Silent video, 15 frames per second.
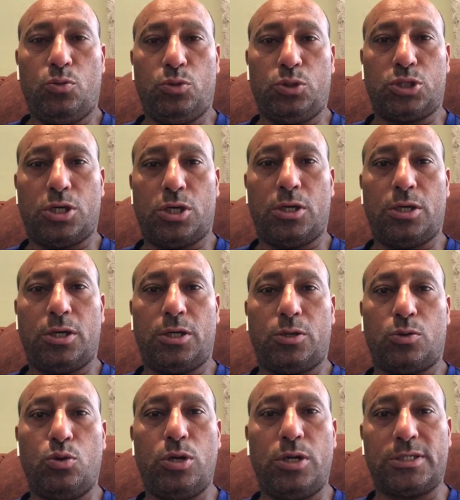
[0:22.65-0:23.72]
وان شاء الله
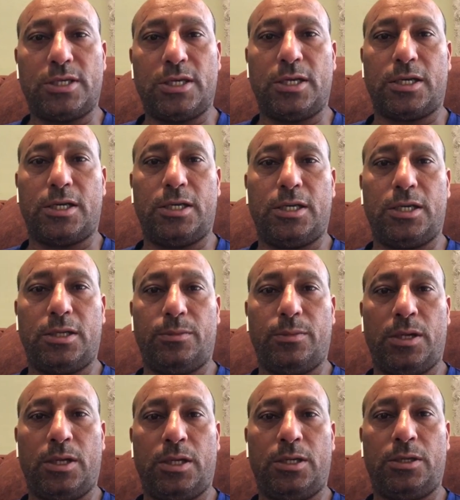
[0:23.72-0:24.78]
كل سنه كده يبقى